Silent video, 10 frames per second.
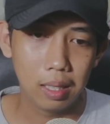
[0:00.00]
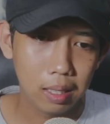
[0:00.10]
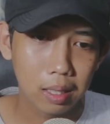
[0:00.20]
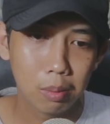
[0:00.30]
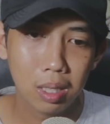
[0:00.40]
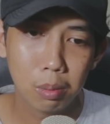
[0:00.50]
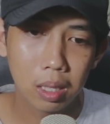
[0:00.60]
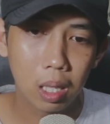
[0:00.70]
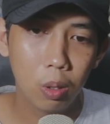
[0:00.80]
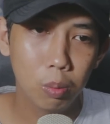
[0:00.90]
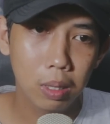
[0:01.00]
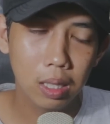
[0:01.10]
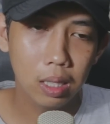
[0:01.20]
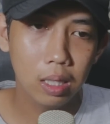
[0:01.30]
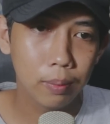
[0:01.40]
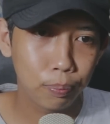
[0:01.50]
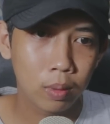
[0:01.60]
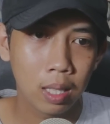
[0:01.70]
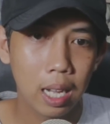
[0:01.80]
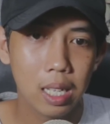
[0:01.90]
ingat teman-teman kalau beli
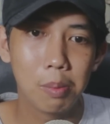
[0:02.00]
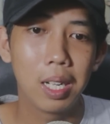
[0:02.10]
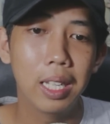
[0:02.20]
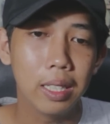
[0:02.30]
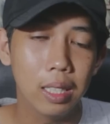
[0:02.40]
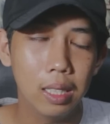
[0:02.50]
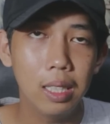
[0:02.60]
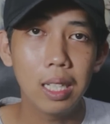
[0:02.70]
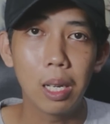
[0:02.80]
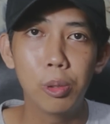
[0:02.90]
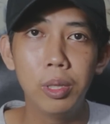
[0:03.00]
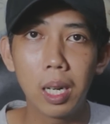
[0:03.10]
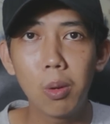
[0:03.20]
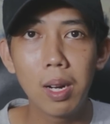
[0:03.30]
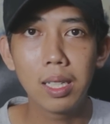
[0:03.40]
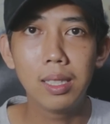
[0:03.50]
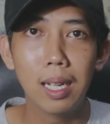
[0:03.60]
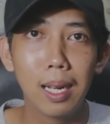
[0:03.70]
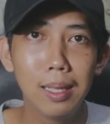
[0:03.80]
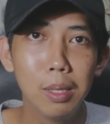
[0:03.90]
ayam kayak gini harus dirawat
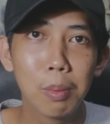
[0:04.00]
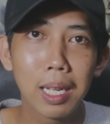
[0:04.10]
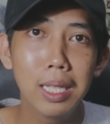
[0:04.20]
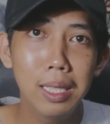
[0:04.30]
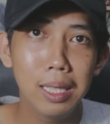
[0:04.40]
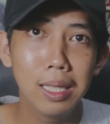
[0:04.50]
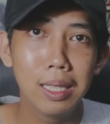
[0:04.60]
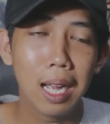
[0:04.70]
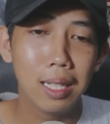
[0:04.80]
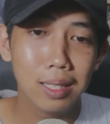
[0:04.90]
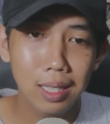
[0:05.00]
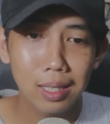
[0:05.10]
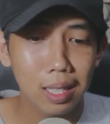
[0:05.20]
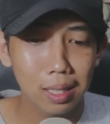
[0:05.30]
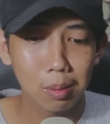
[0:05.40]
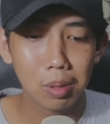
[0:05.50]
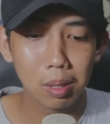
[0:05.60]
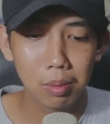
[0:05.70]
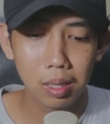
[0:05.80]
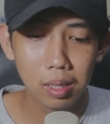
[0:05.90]
jangan dimainin jangan disiksa ya
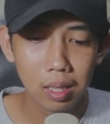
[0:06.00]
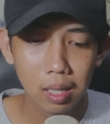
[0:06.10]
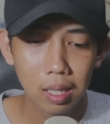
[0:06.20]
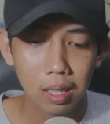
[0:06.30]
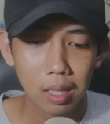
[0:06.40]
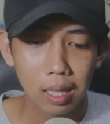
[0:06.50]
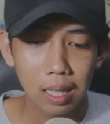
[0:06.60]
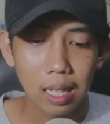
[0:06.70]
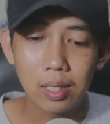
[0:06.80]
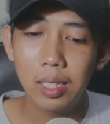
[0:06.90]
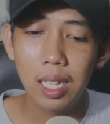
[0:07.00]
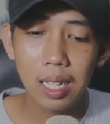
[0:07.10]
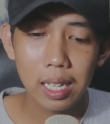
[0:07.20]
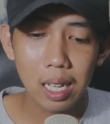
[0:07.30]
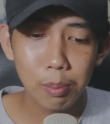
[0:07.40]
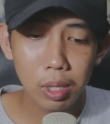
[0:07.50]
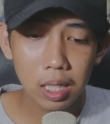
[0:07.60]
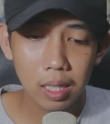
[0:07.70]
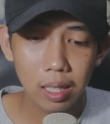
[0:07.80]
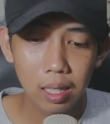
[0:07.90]
teman-teman kasihan
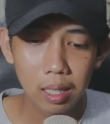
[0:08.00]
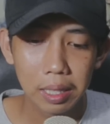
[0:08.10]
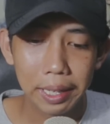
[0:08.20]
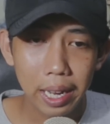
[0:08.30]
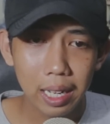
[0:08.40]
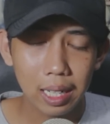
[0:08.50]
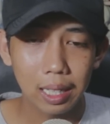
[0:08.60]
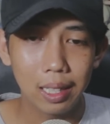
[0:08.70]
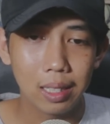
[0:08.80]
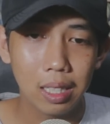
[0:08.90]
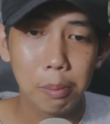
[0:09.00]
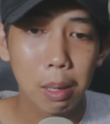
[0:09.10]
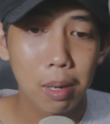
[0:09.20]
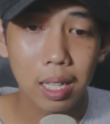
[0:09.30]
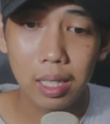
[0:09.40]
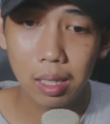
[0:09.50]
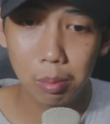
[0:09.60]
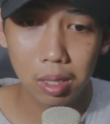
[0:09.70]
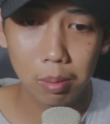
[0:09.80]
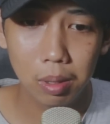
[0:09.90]
ayamnya dek kata si mamahnya
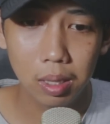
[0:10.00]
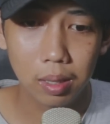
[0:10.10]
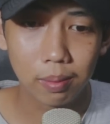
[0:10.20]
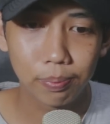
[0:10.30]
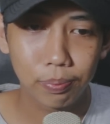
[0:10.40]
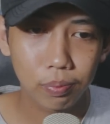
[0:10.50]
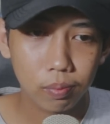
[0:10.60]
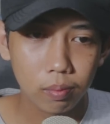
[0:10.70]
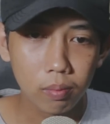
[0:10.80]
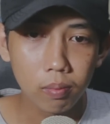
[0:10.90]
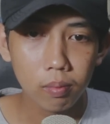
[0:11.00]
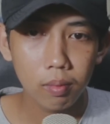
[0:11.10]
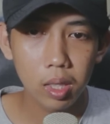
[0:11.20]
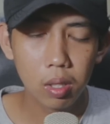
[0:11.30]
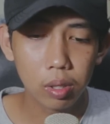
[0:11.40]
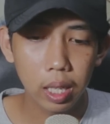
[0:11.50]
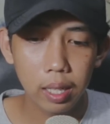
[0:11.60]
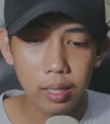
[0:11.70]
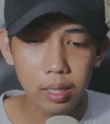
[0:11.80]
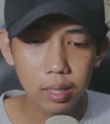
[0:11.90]
teman-teman oke
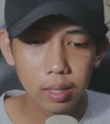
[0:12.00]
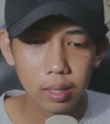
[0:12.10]
okay.